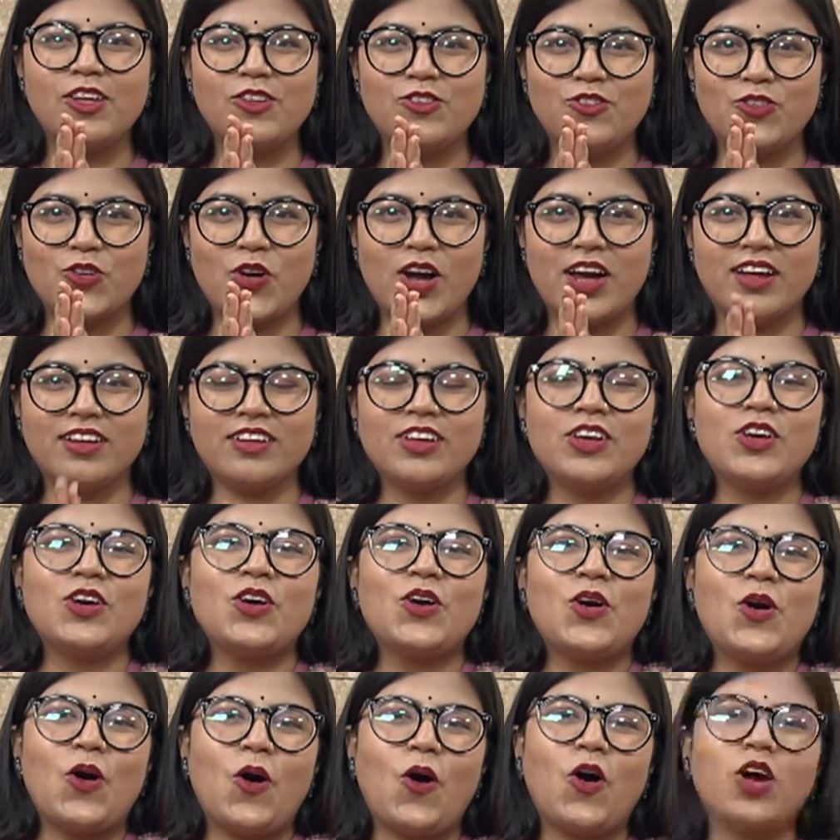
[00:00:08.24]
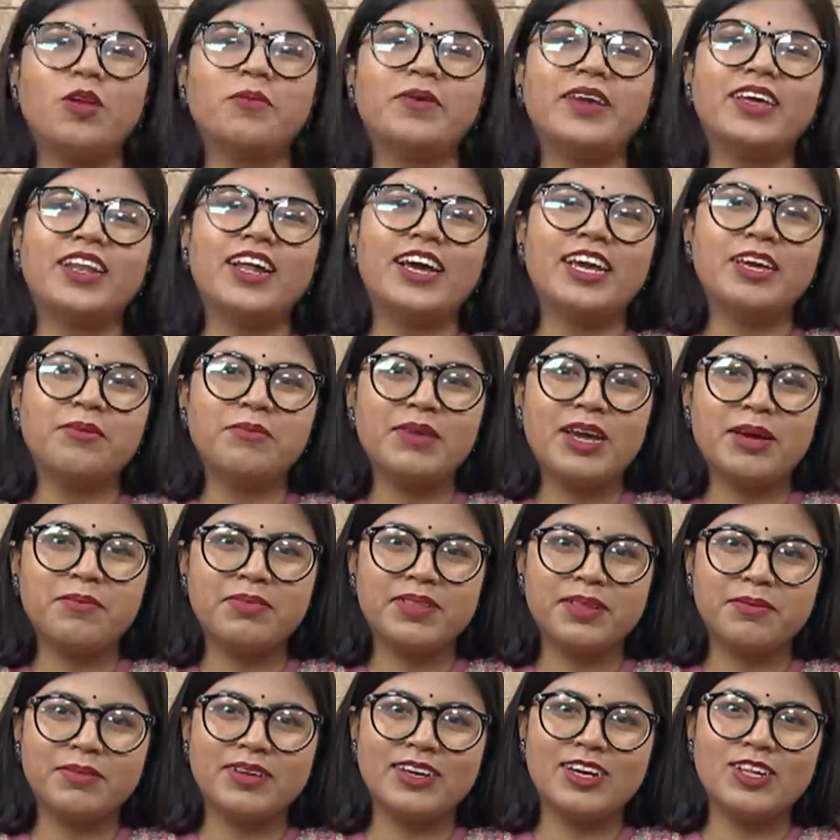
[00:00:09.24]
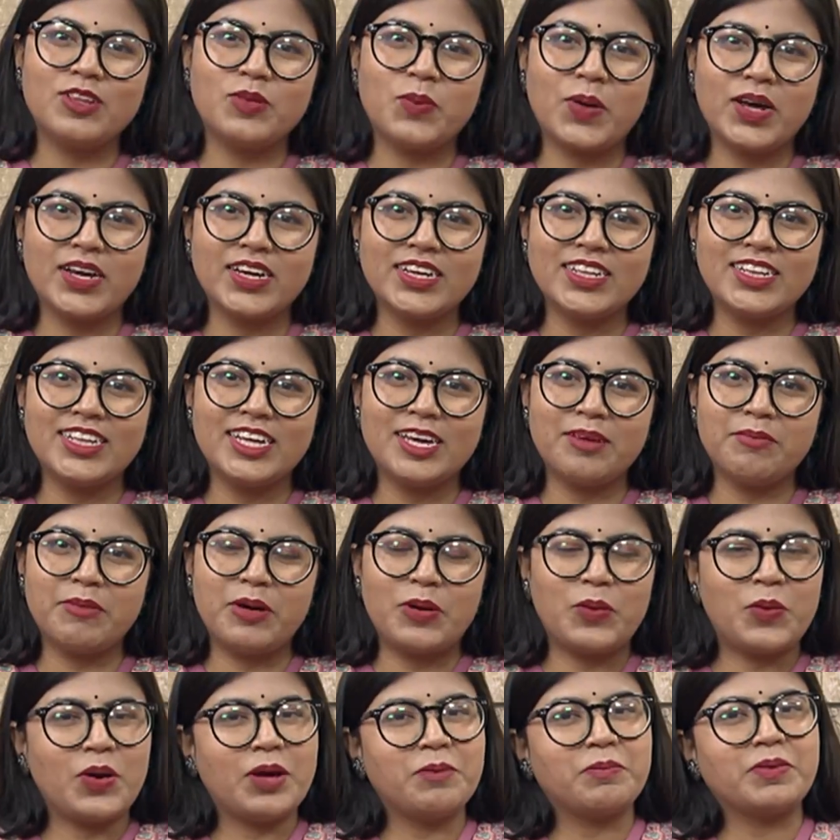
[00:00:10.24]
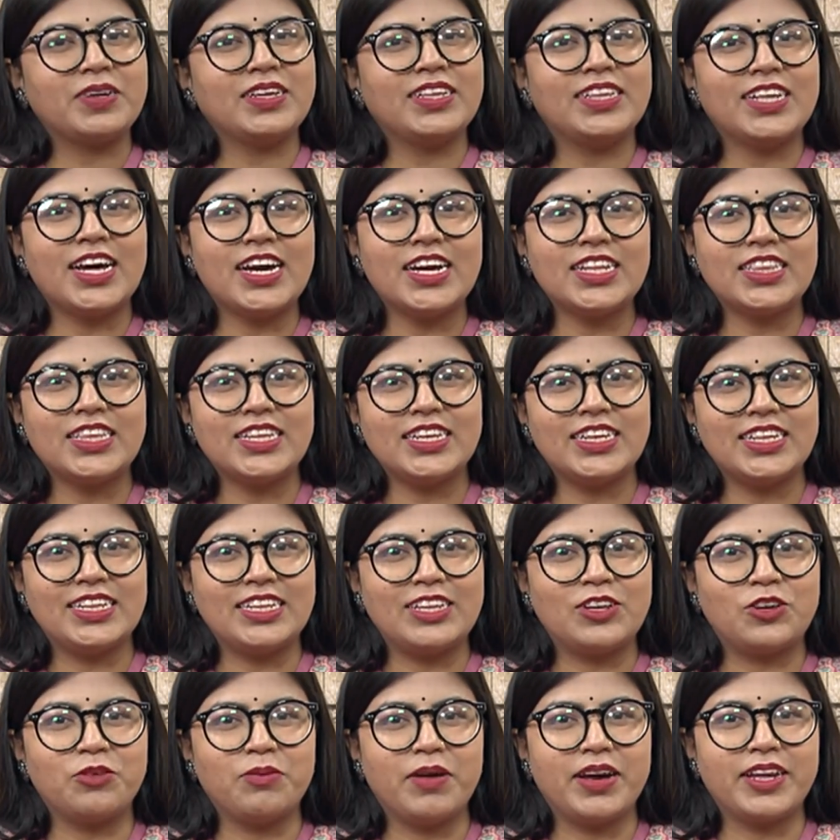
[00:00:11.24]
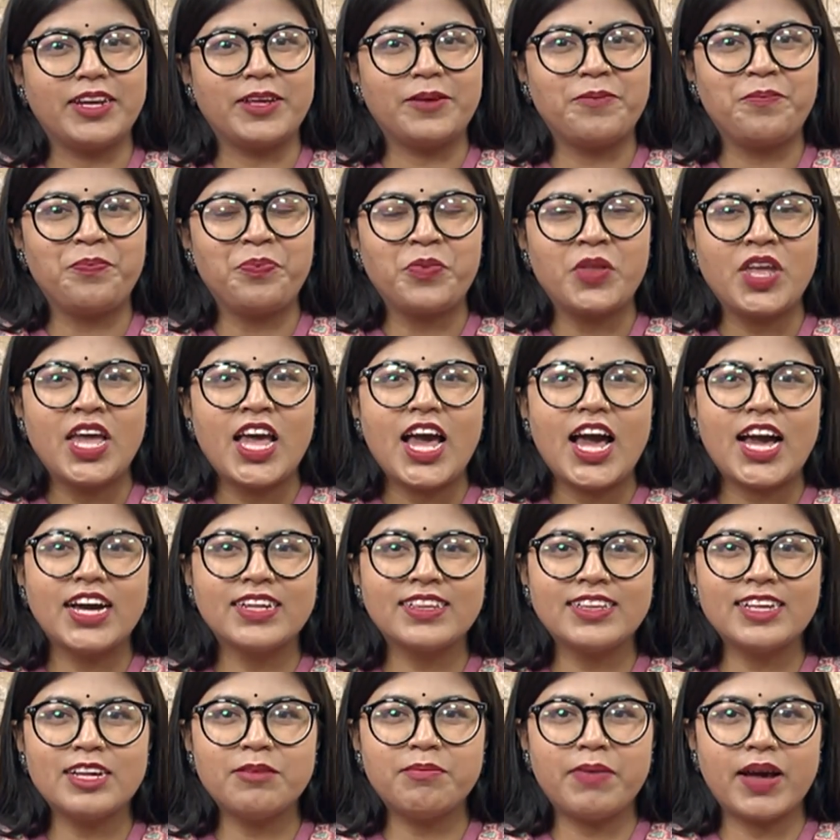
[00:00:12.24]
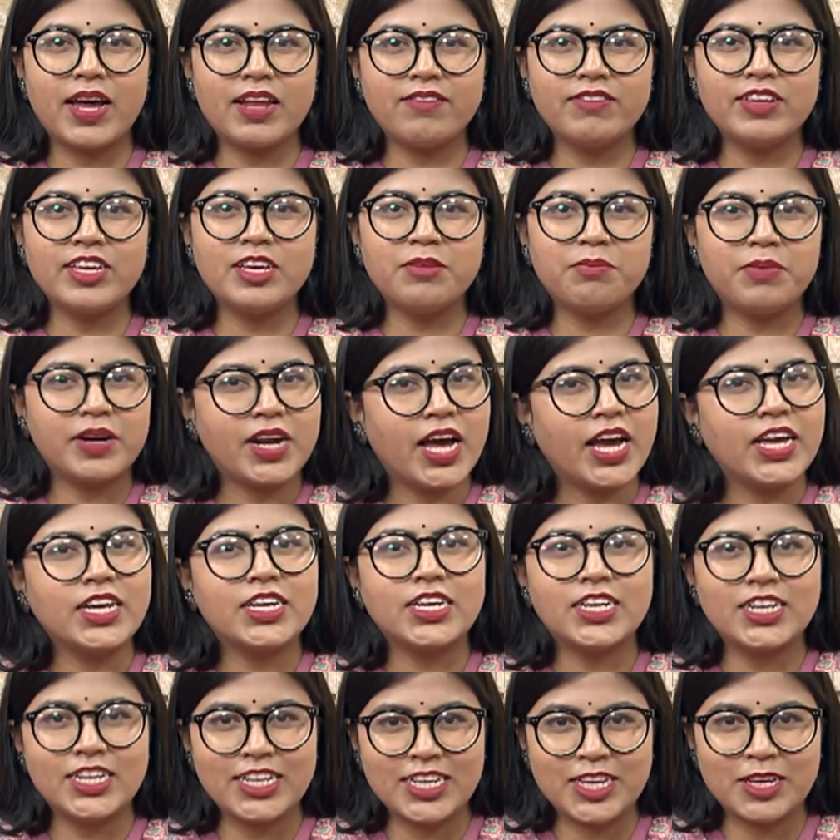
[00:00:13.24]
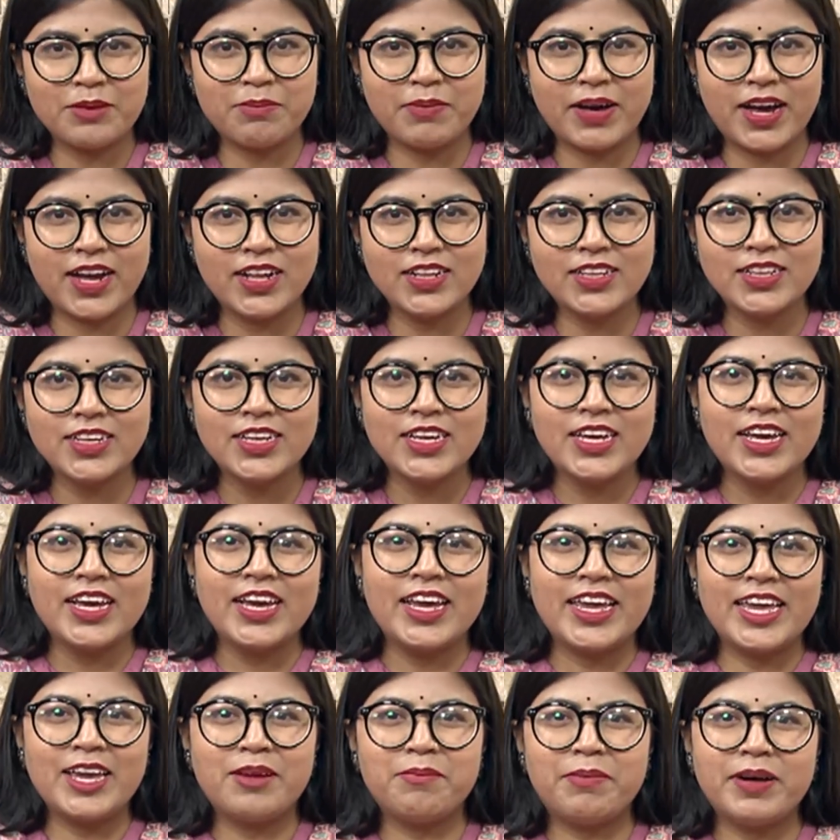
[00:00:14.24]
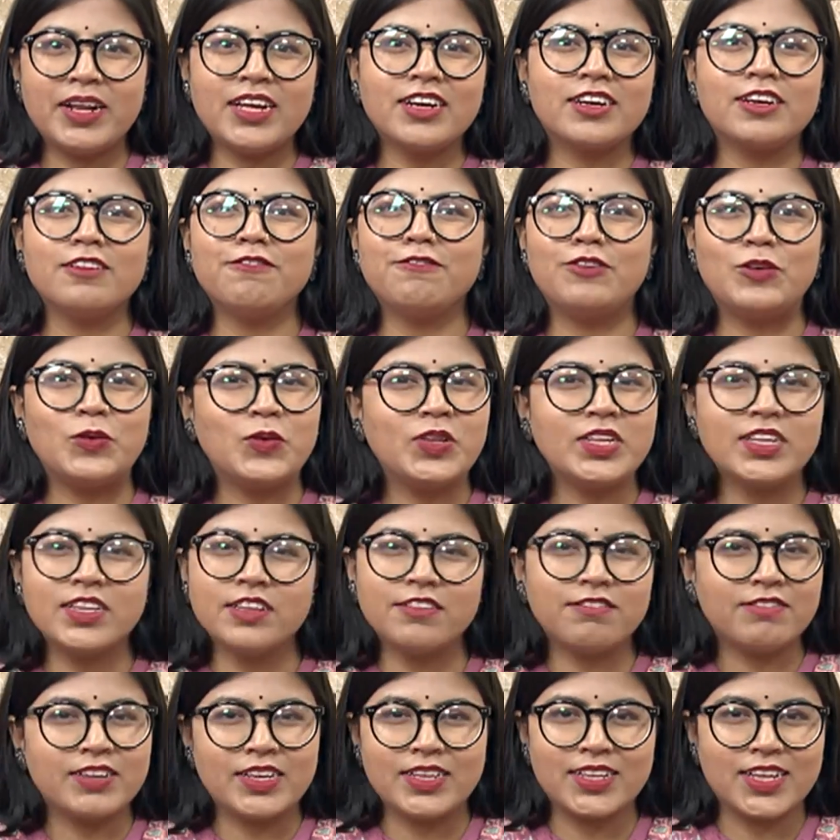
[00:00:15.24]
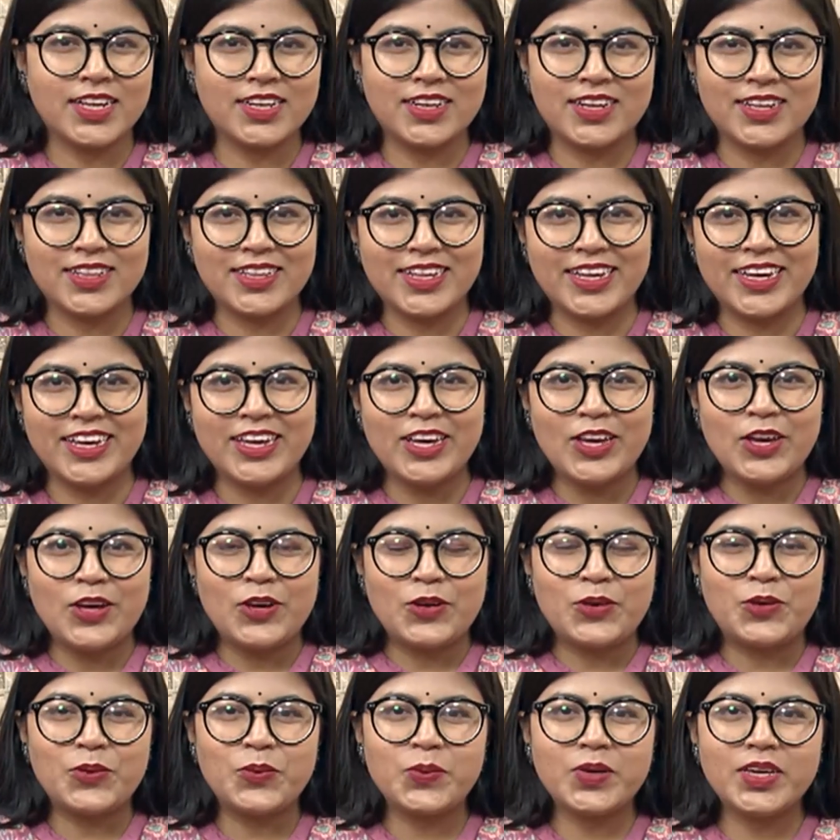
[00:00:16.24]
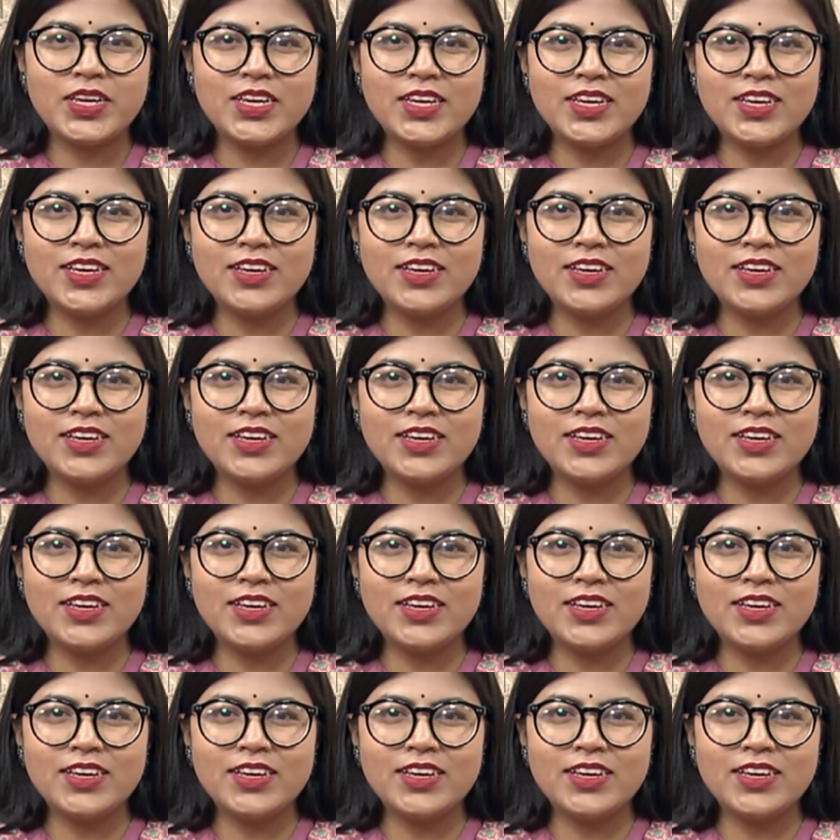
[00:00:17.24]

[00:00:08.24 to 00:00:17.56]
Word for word: जोहार और भी राहें में आप सभी का स्वागत है मैं हूं आपके साथ निधि कुमारी अक्सर बारहवीं की पढ़ाई करने के बाद एक बड़ा कंफ्यूजिंग सा फेज़ आ जाता है क्योंकि